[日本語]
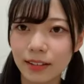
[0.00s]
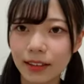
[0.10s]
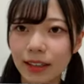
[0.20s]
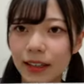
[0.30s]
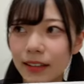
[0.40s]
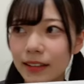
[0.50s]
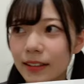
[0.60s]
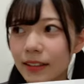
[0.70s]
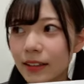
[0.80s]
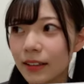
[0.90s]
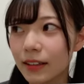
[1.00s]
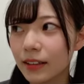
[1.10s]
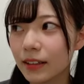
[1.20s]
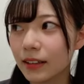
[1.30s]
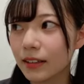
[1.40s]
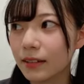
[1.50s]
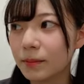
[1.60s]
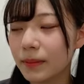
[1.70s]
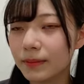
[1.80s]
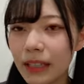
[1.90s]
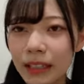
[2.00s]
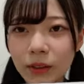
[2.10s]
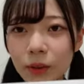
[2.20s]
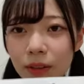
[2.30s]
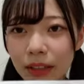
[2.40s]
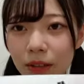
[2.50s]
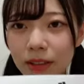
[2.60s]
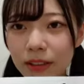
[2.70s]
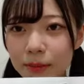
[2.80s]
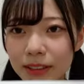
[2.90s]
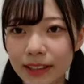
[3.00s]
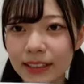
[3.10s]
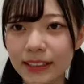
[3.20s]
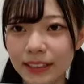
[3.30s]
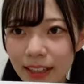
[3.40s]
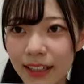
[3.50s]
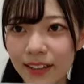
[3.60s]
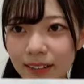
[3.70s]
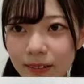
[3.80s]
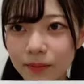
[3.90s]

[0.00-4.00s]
なんかイントロが特に難しくて